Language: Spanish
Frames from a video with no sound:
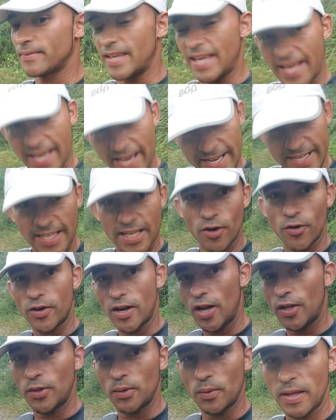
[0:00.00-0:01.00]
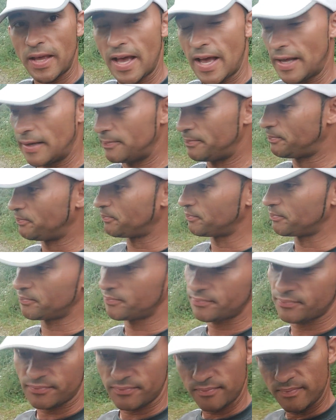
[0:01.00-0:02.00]
¿Y qué es decorar tu día?
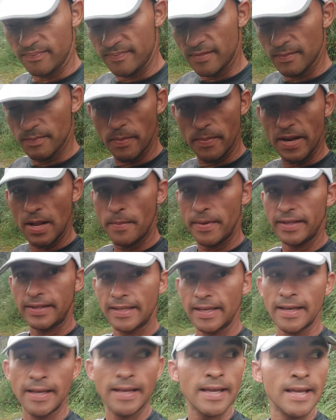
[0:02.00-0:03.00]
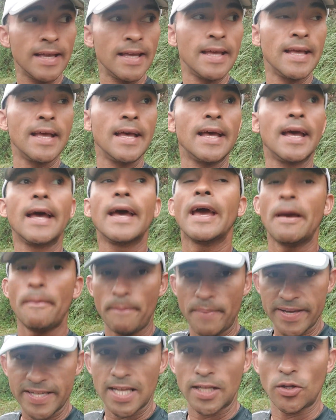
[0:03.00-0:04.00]
Primeramente,
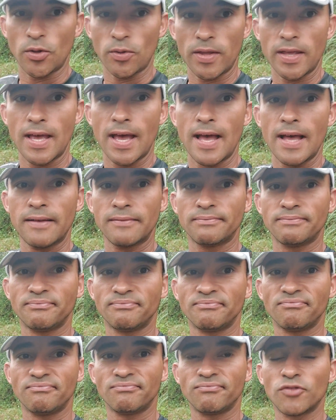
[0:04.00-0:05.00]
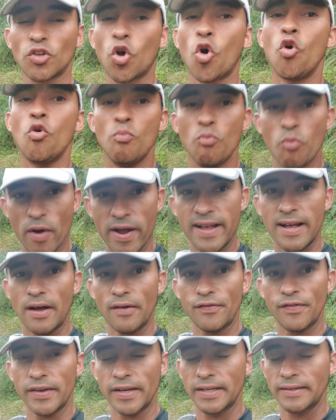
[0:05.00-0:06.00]
empieza tu día con un buen
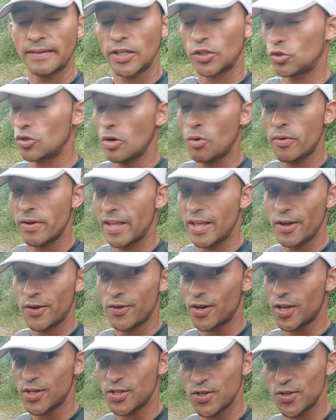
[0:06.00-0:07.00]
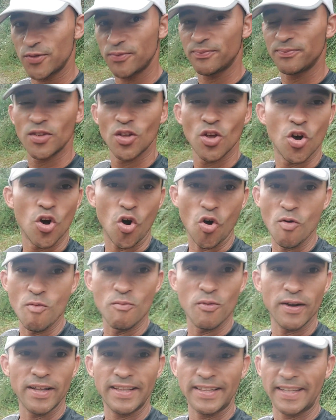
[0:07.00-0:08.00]
café, es una buena decoración o
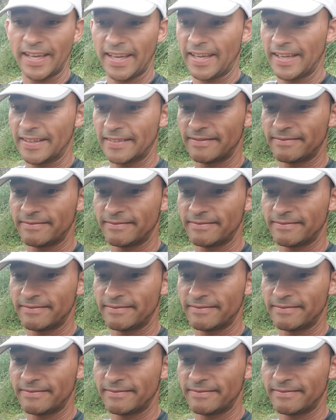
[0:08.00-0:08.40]
un buen té.